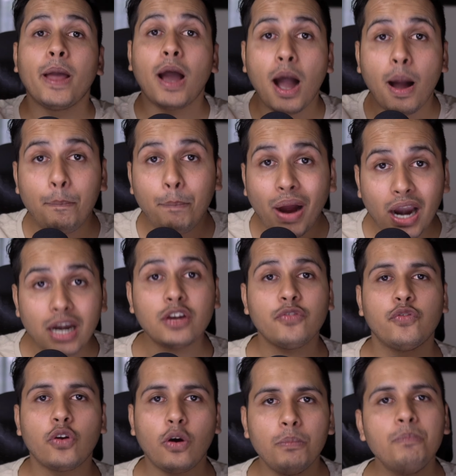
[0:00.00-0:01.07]
अपार्ट
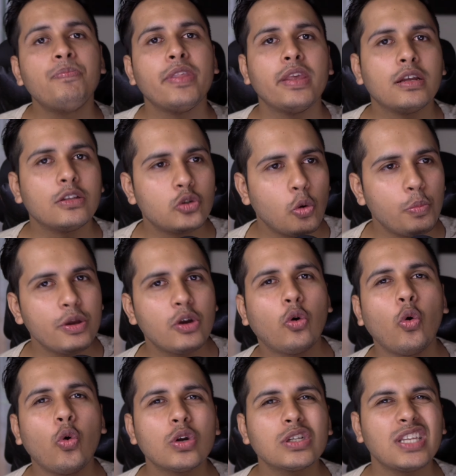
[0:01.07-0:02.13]
फ्रॉम जो भी
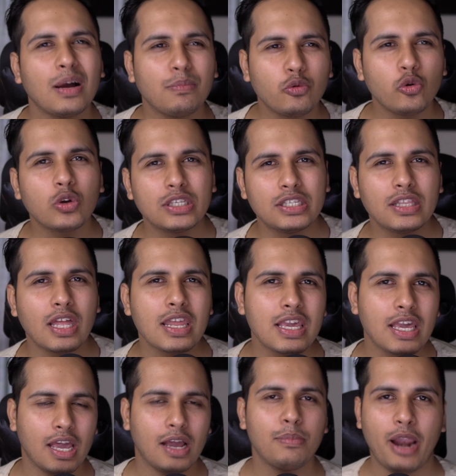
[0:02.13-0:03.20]
कोर्स आपको किसी तरीके
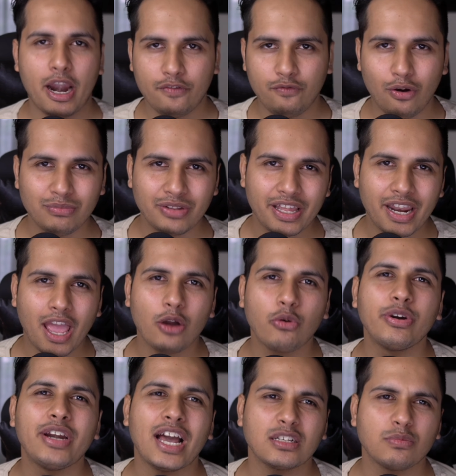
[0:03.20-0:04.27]
का प्लेटफॉर्म दे रहा है कोई
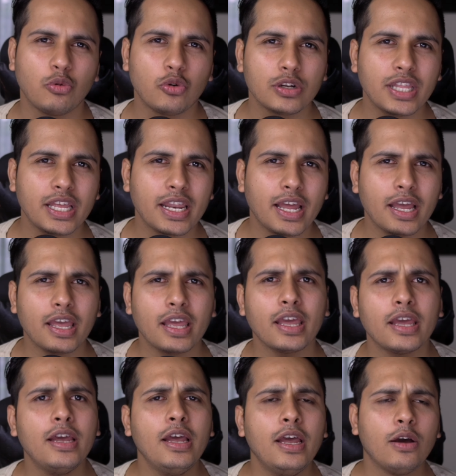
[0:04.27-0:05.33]
डैशबोर्ड दे रहा है
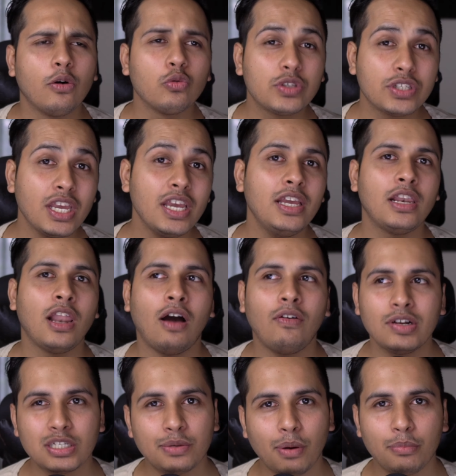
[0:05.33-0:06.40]
उसके अलावा
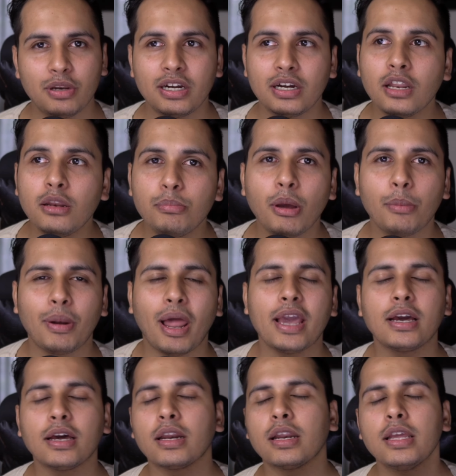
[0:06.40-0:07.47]
जब आप लिंकडिन पे अप्लाई
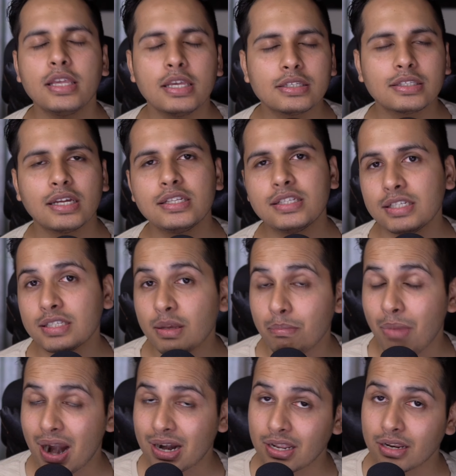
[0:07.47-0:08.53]
कर रहे हैं ये सारी चीज़ें
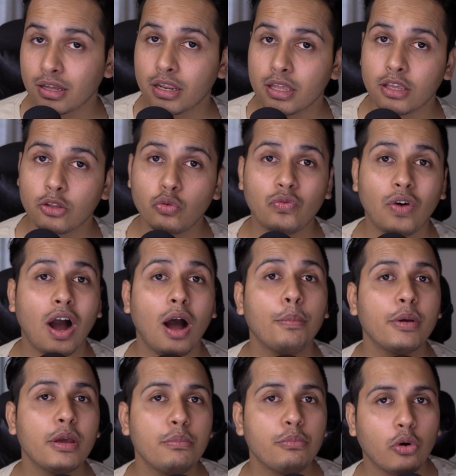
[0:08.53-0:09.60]
मैटर करेंगी तो वहाँ पे
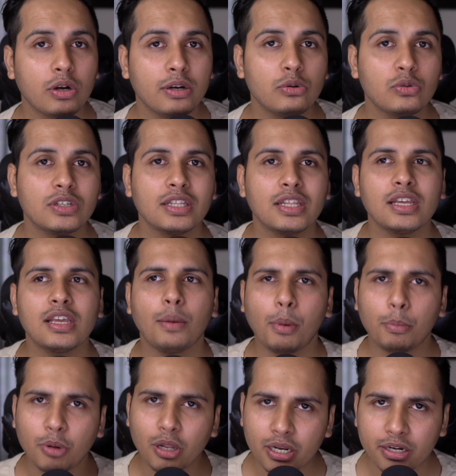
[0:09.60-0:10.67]
इंपॉर्टेंट हो जाता है कि आप
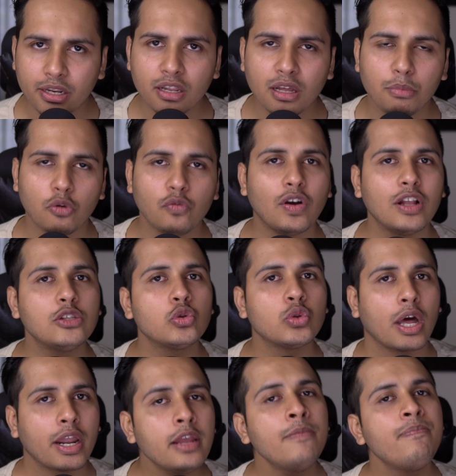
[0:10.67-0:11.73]
आपका लिंकडिन का प्रोफाइल सुधारें